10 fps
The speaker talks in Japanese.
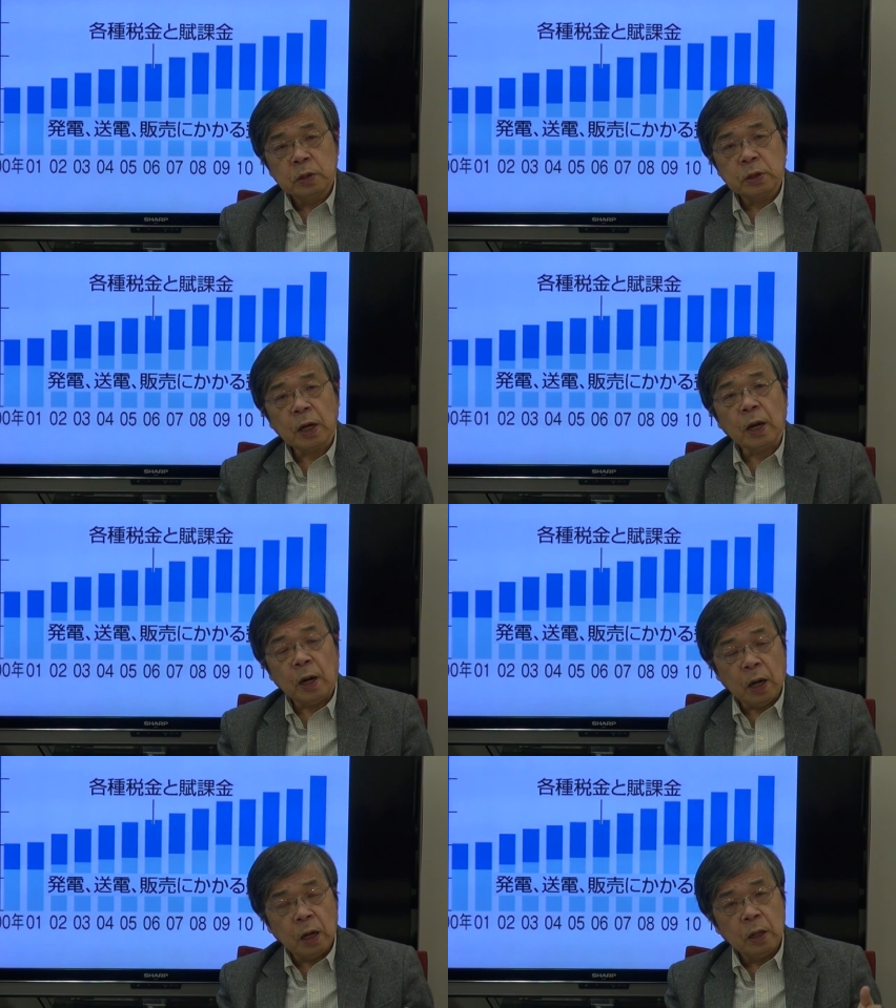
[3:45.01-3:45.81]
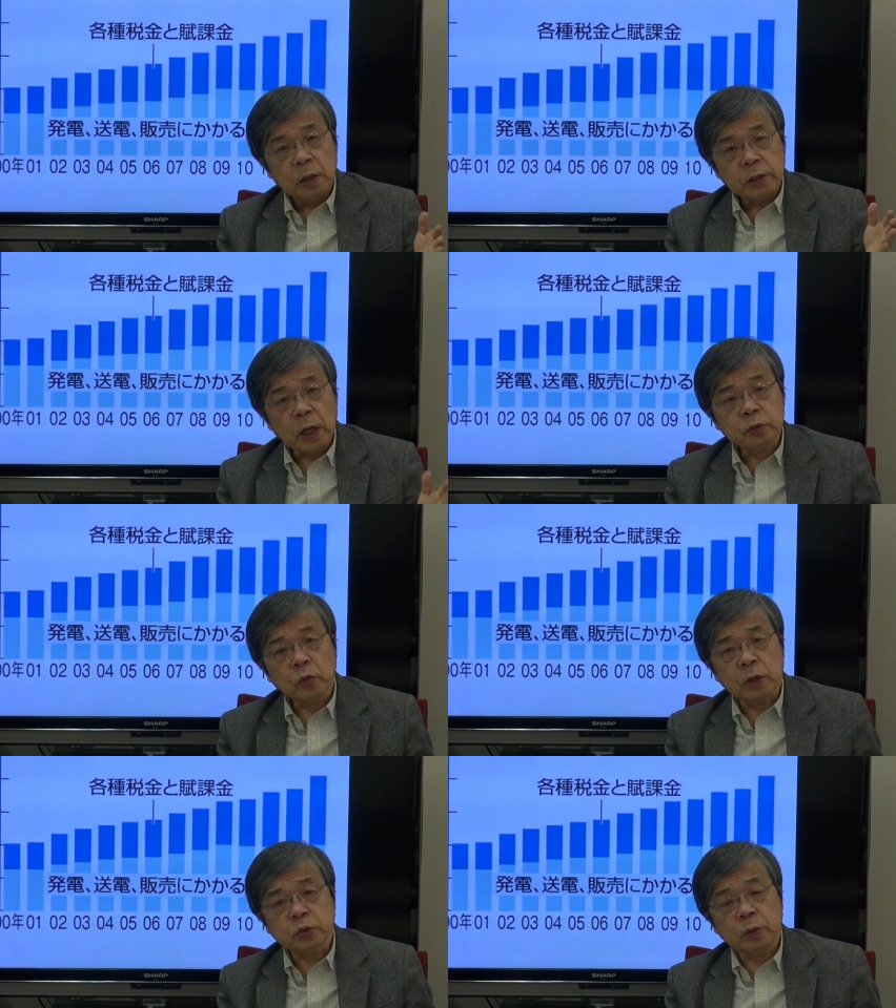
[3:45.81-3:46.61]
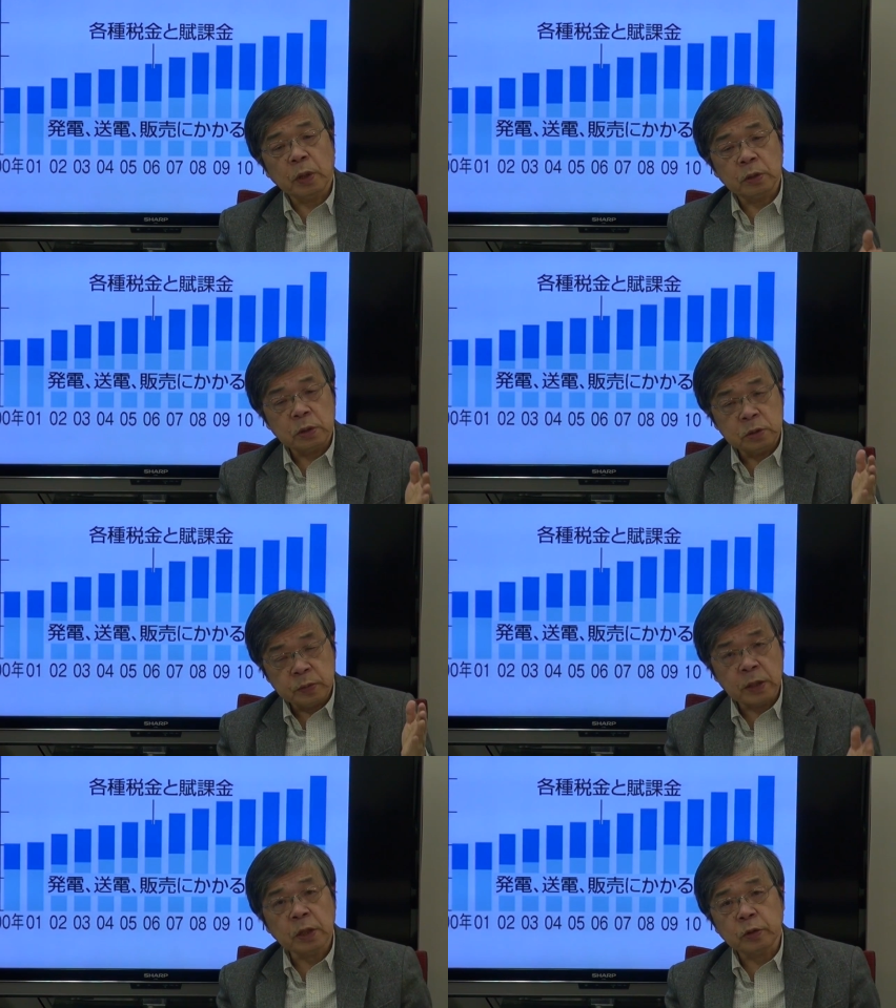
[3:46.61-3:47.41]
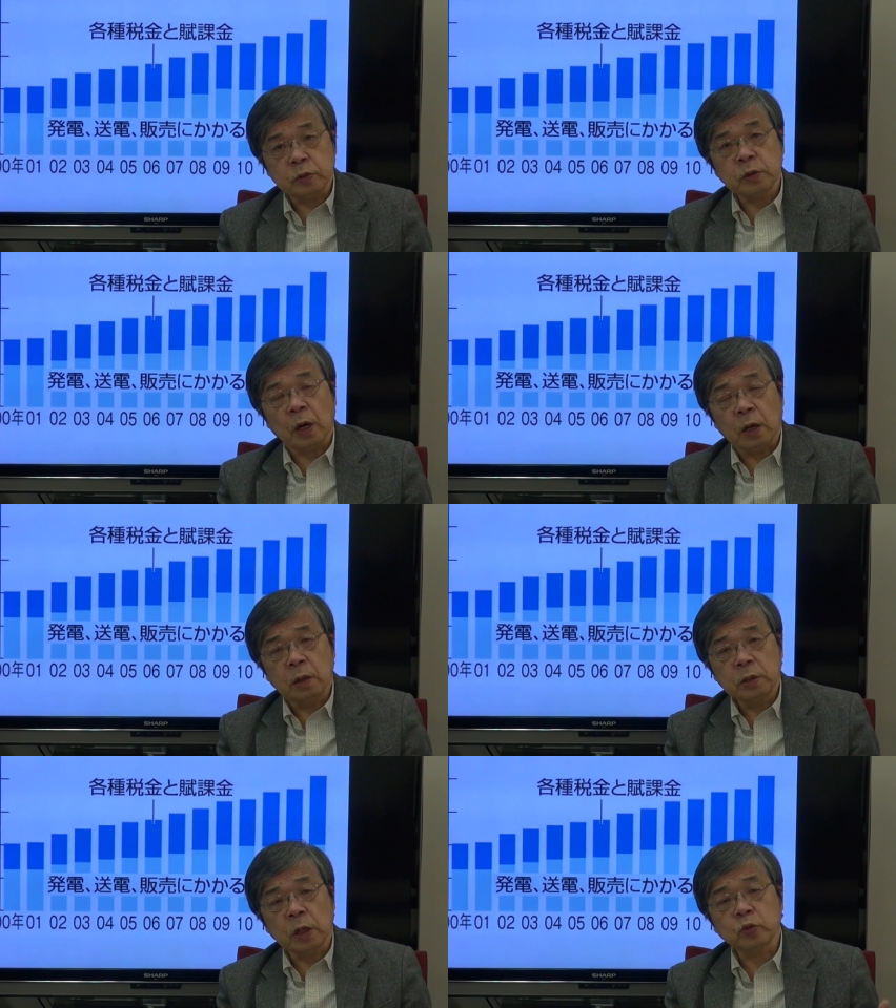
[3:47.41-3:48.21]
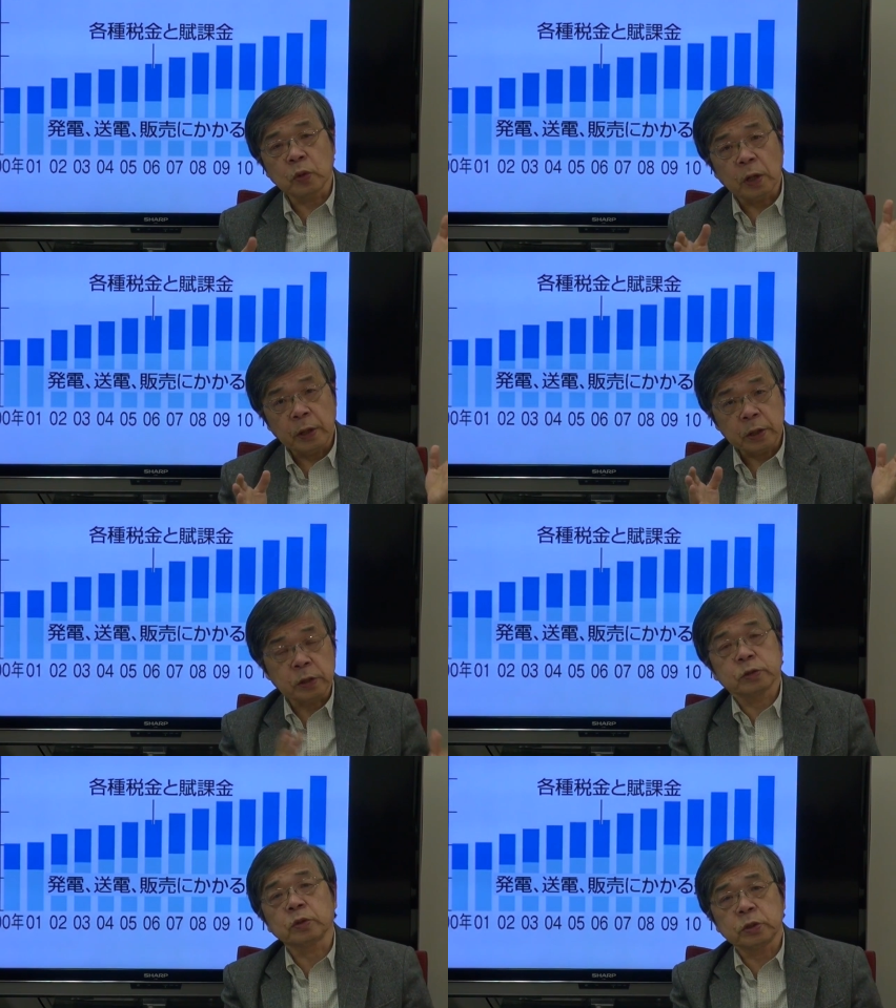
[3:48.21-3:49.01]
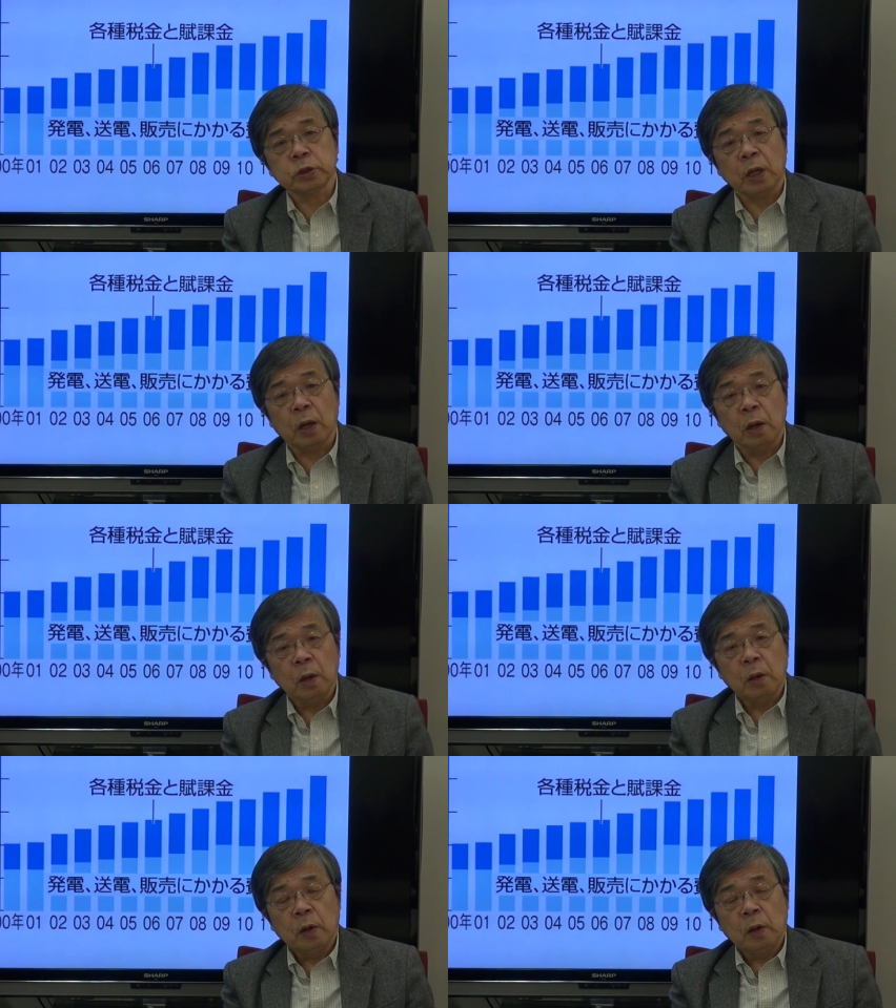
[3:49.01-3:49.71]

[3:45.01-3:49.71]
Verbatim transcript: だから野党がそれは不満だと言うなら、野党がね、結束して